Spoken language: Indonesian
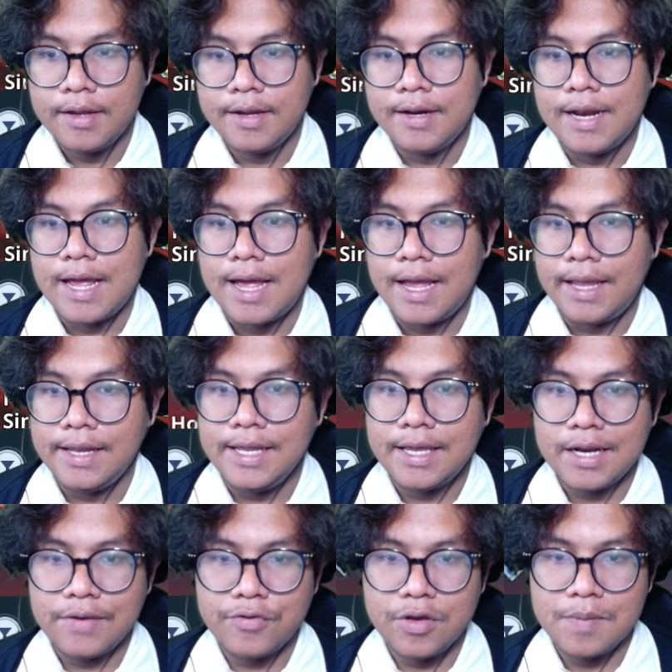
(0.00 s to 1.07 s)
Nah, ini
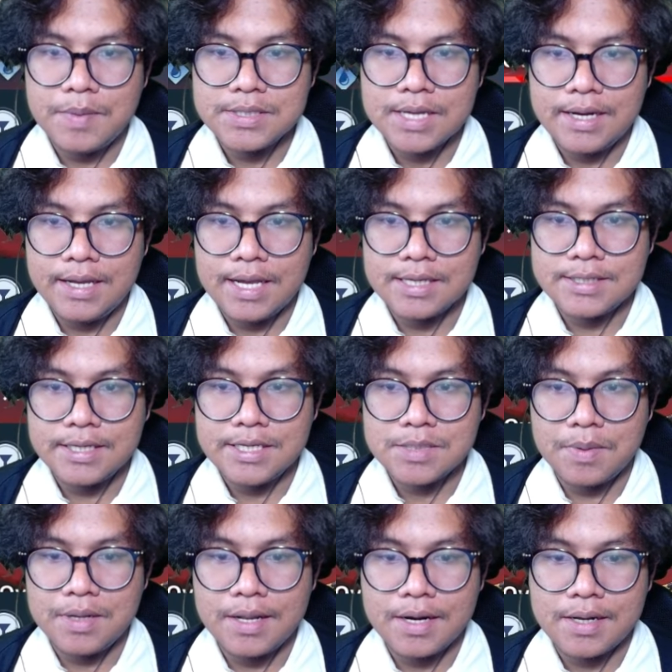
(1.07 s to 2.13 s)
craft juga bisa nih guys. Ini
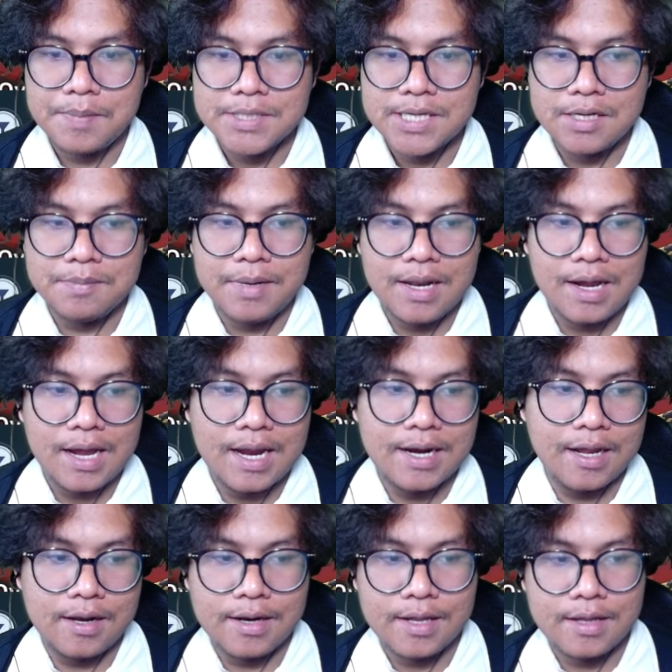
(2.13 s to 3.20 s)
sebenarnya bisa dibilang
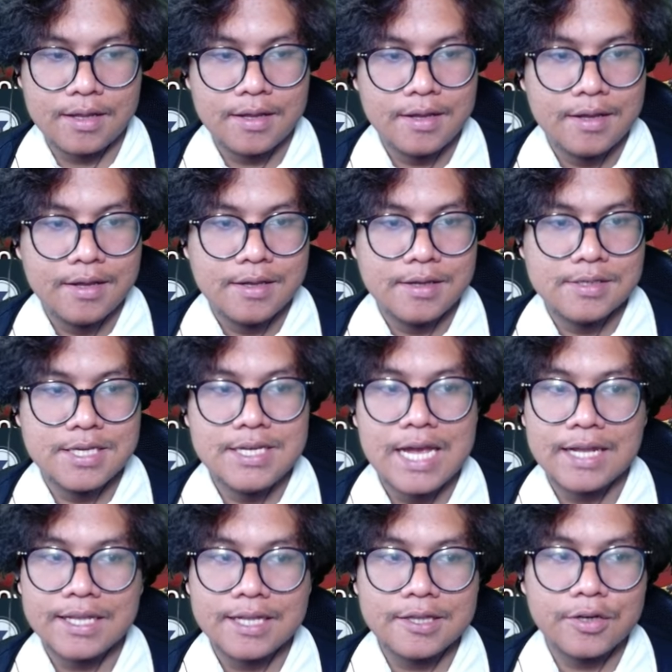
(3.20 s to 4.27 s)
adalah
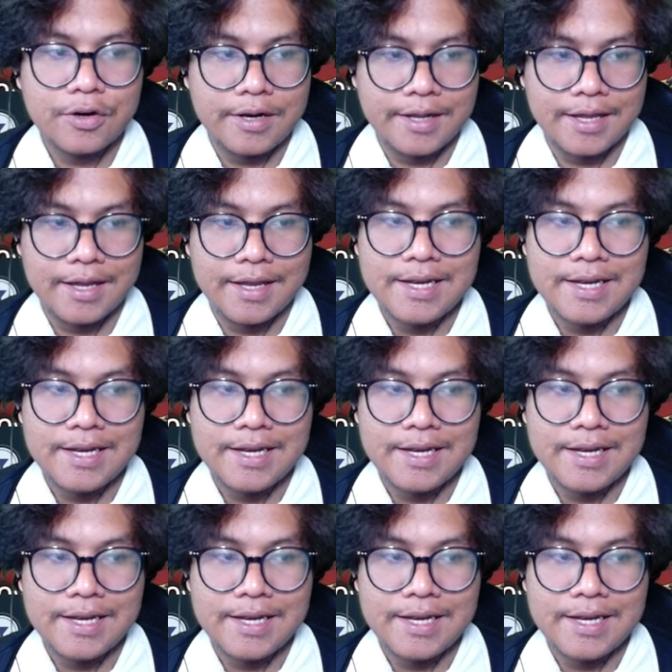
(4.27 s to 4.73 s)
senjata troll ya.